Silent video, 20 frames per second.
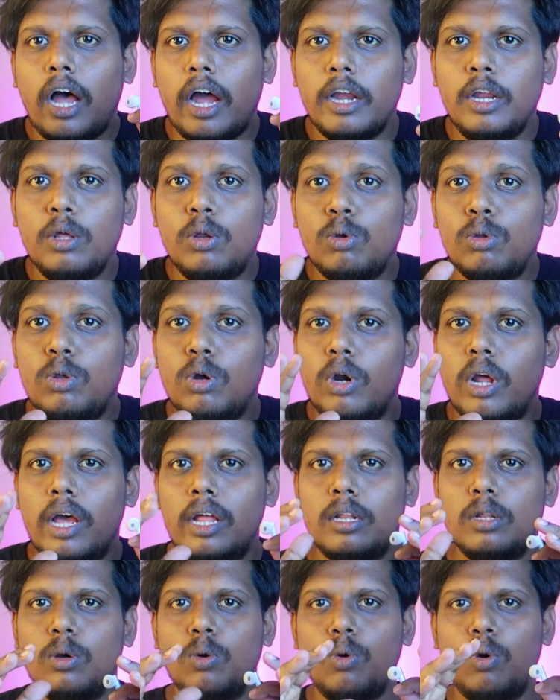அனிருதோட
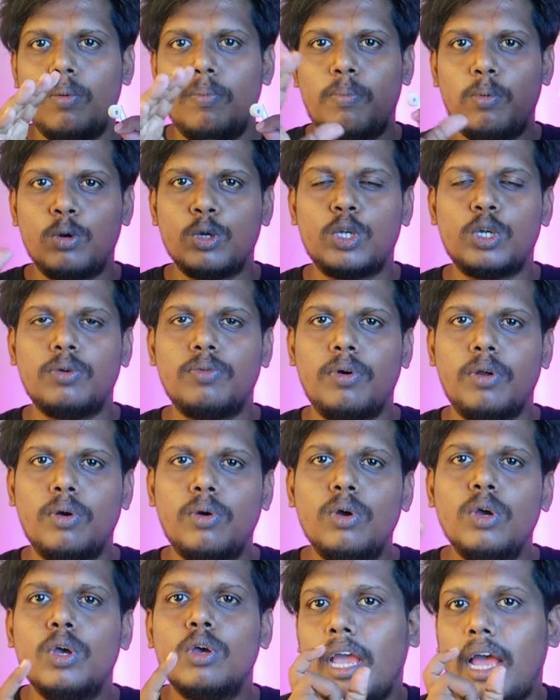அந்த ஒரு போர்ஷன்
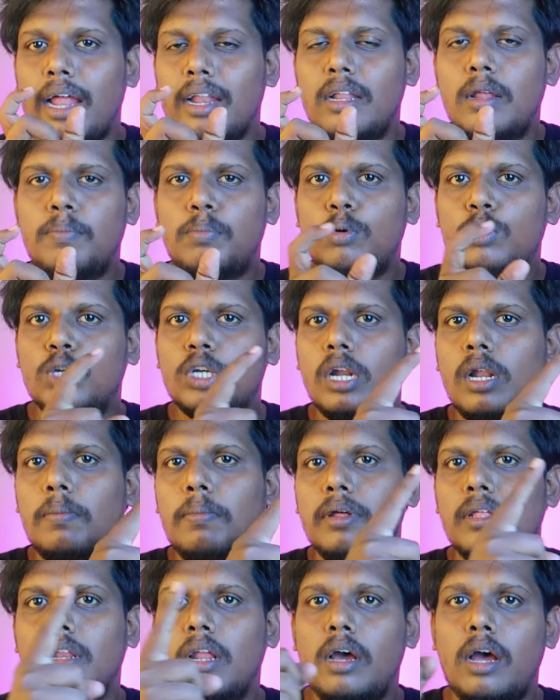வரும் அந்த போர்ஷனில்
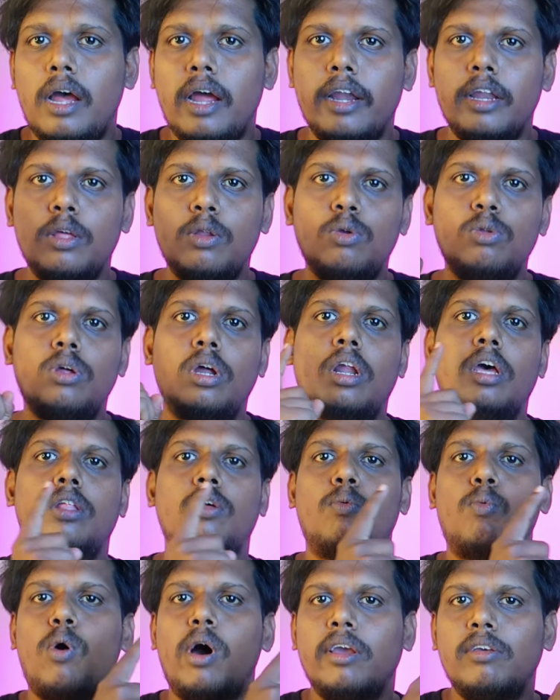பார்த்தீங்கன்னா அனிருதோட
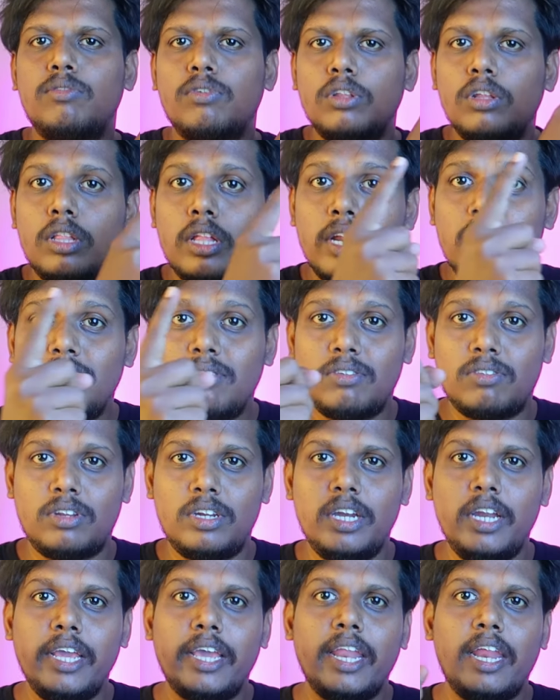அந்த வாய்ஸ் வந்து த்ரீ
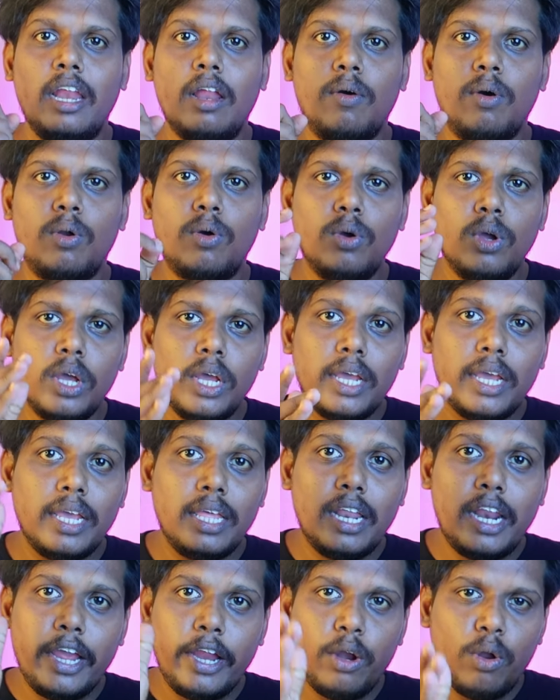சிக்ஸ்டி டிகிரியில் வரும்
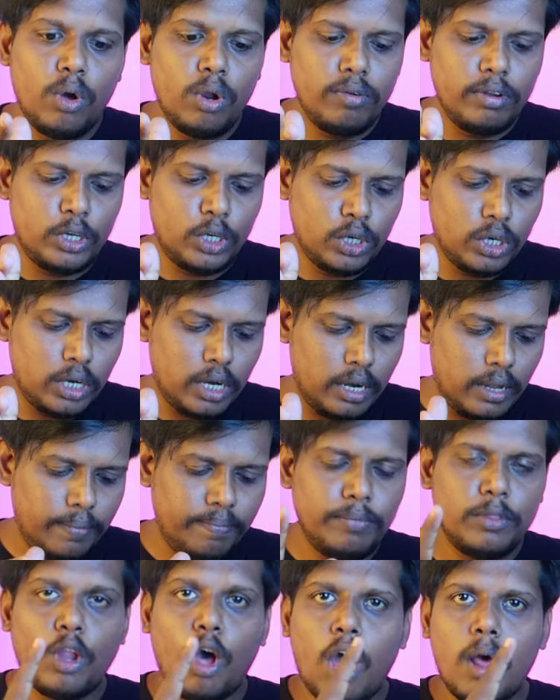இதில் இன்னொரு விஷயம் என்னென்னா
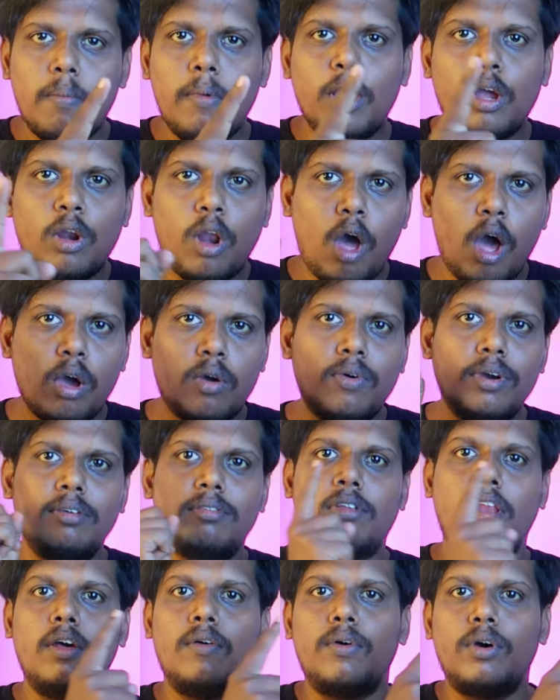நார்மலாக கிளாக்
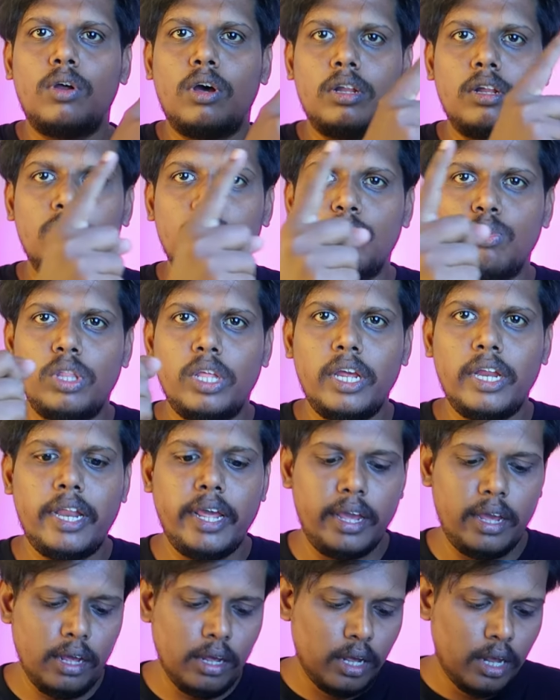வைஸில் வரும் அந்த
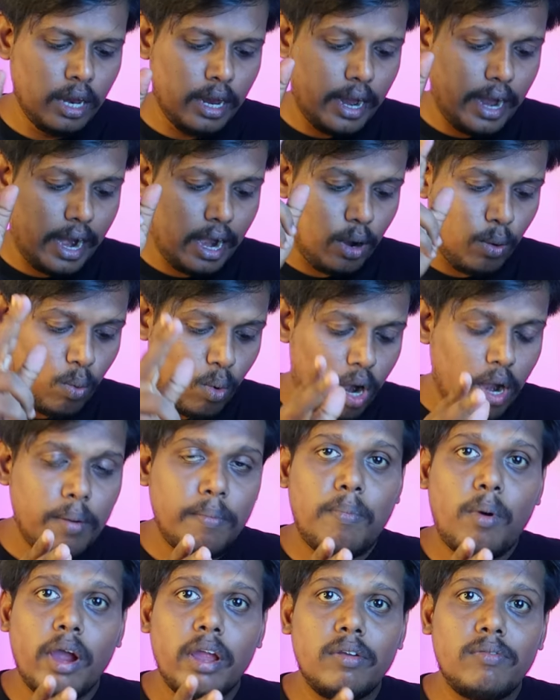சுற்றிட்டு அண்ட் ஒன்
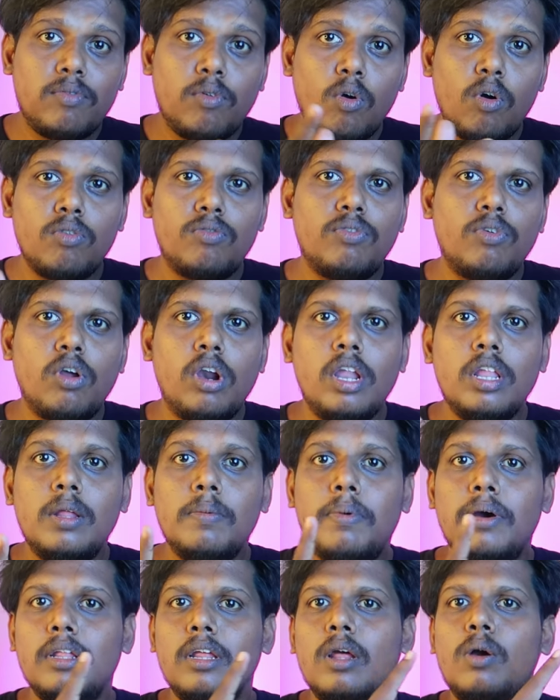பாயிண்ட் ஃபோர்
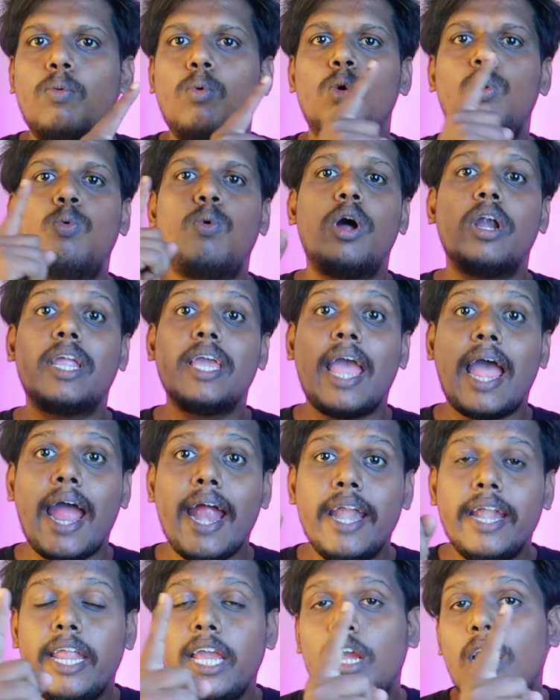ஃபோர்லேருந்து பார்த்தீங்கன்னா ஒரு வாட்டி
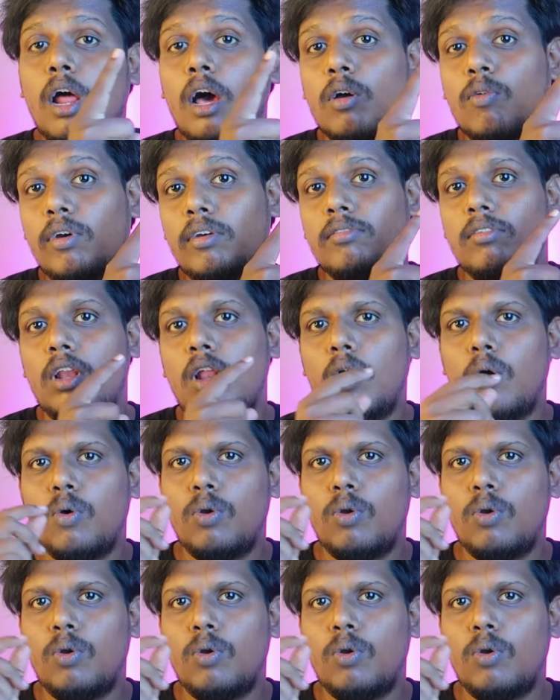ஆன்டி கிளாக் வைஸில்